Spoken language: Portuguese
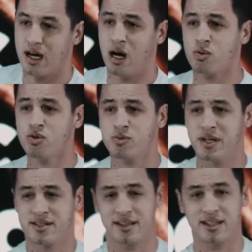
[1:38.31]
Alguns
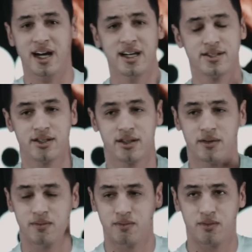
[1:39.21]
meses atrás,
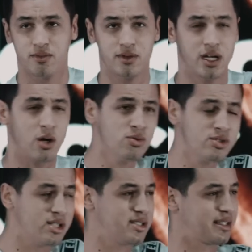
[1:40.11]

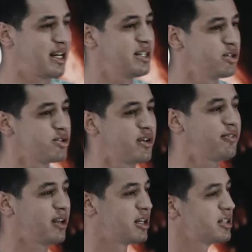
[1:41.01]
alguns anos atrás, Deus vem
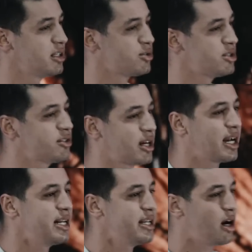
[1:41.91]
falando que Deus
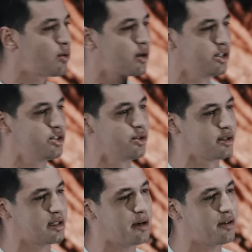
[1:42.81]
entregaria algo
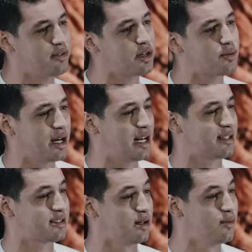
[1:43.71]
grandioso na minha vida com
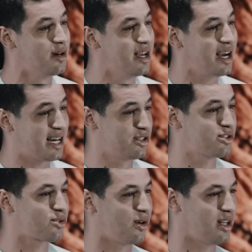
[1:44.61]
relação às
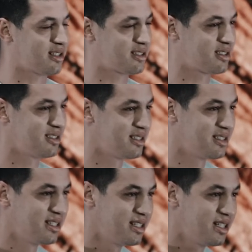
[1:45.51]
escolas.
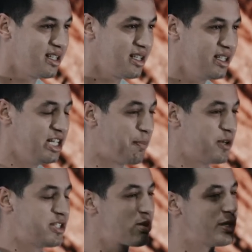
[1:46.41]
E
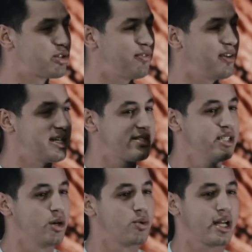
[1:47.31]
depois ele começou a falar assim:
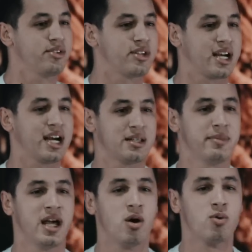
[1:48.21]
Eu quero entregar
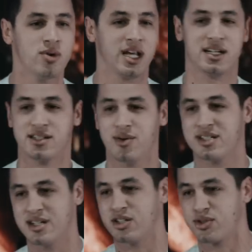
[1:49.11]
também algo com relação
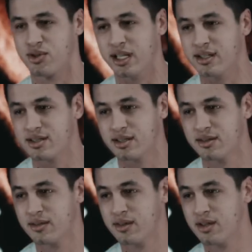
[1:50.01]
às nações.
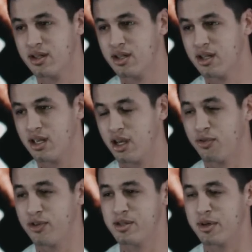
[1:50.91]
Eu
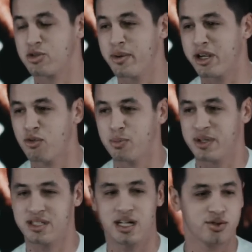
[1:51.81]
falei assim: Mas como é que eu vou
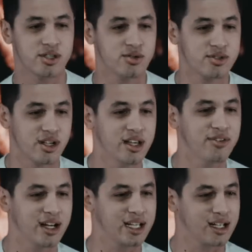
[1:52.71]
para as nações se eu não sei nem
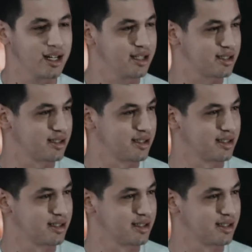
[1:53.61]
falar inglês?